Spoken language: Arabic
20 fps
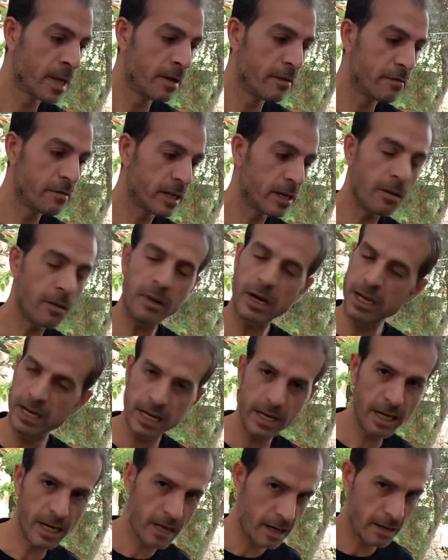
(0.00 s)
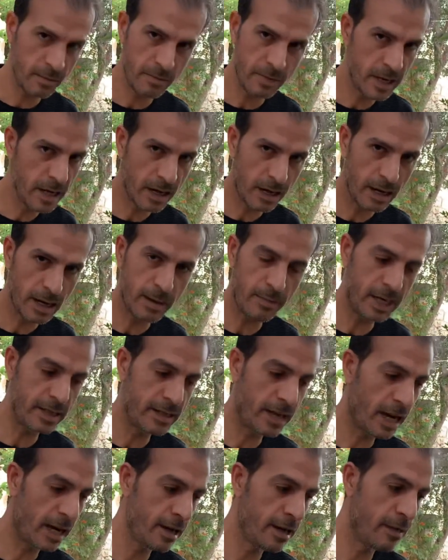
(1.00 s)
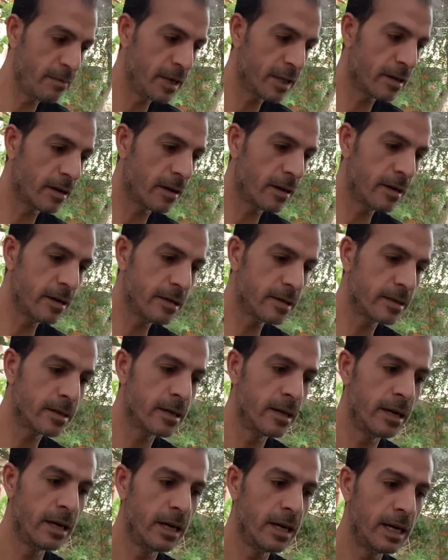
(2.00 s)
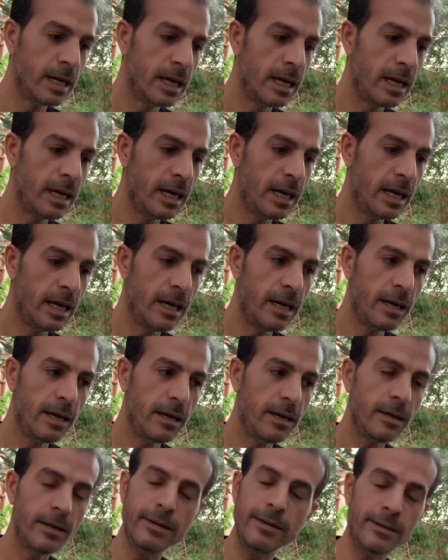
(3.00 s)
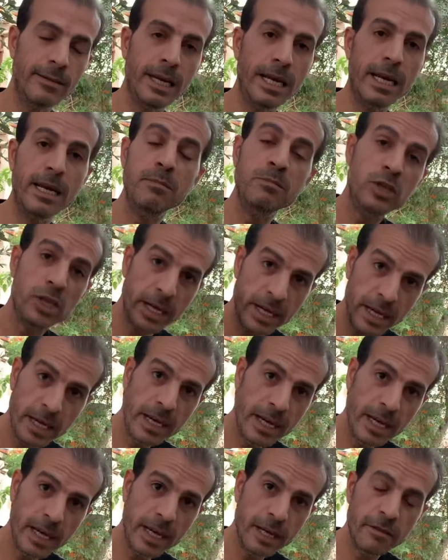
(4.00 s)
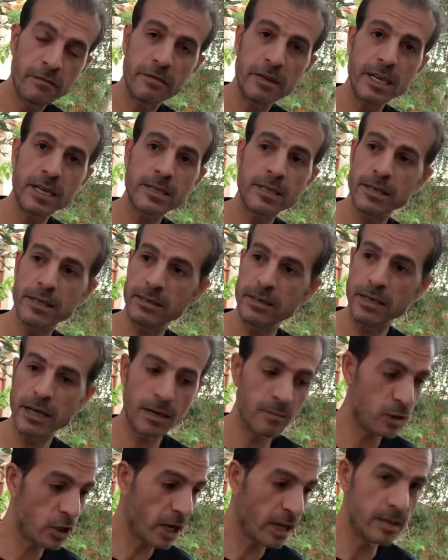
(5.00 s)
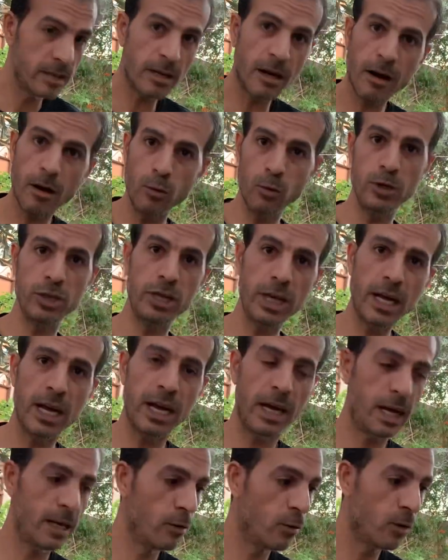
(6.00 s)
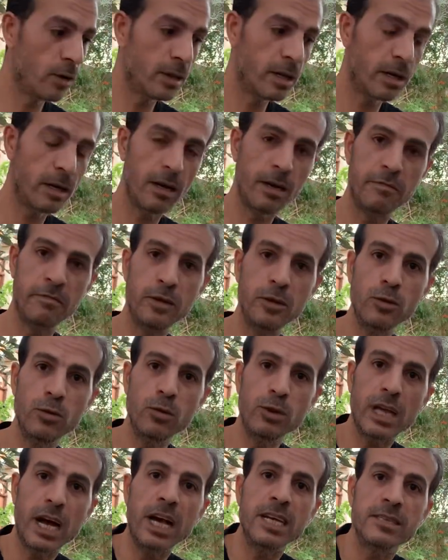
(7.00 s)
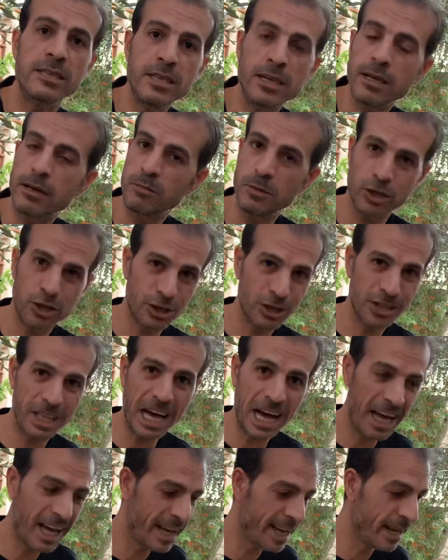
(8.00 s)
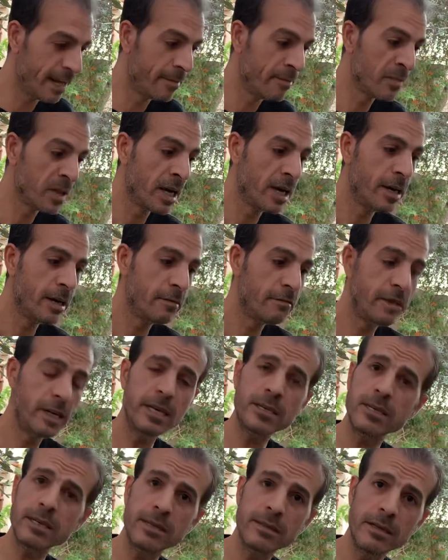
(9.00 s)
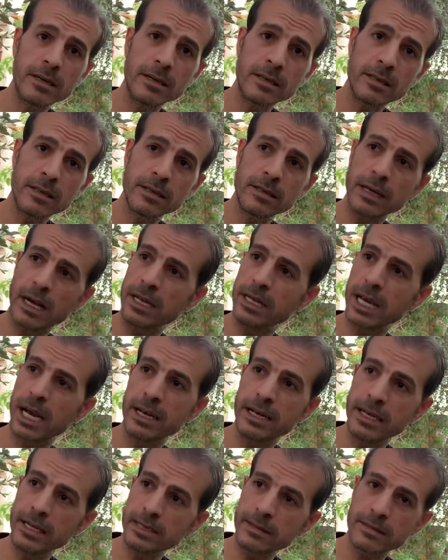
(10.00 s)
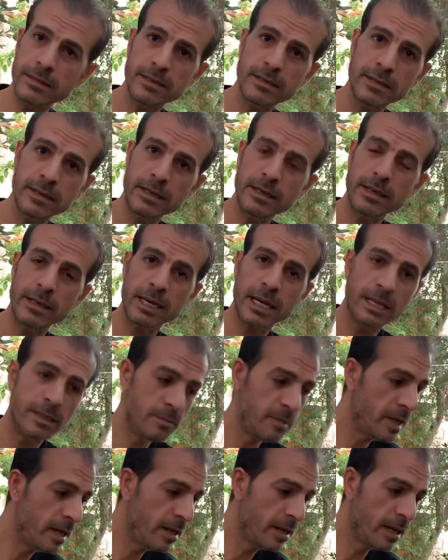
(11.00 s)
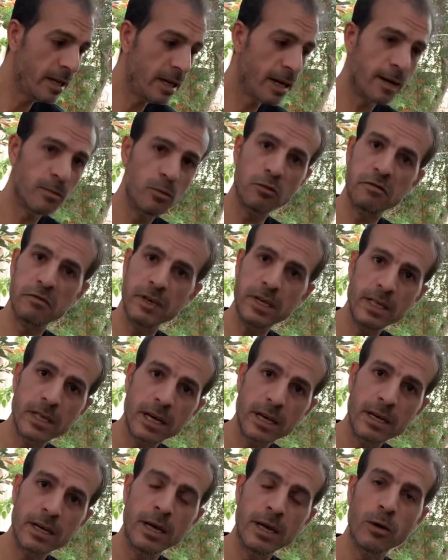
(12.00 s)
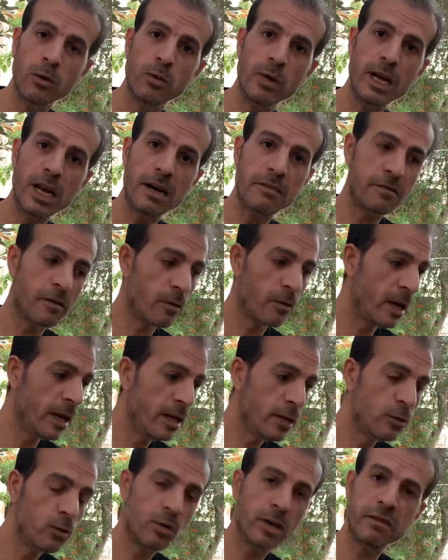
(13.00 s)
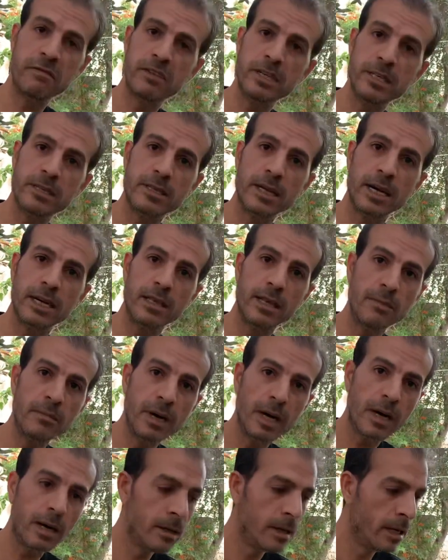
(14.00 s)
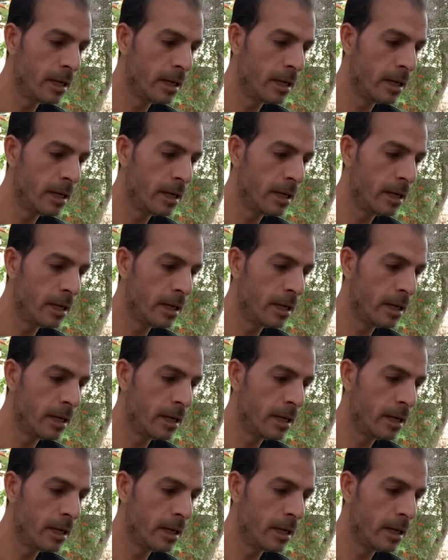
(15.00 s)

فطبعا انا هرميها هبعدها عن البيت خالص آه، اللي مجنني ان في ناس كتيره مش عايز اروج الها يعني هو الفيديو تحذير مش دعايه في ناس كتير يعني على النت كاتبين انها مفيده والها فوائد وكيف نستخدمها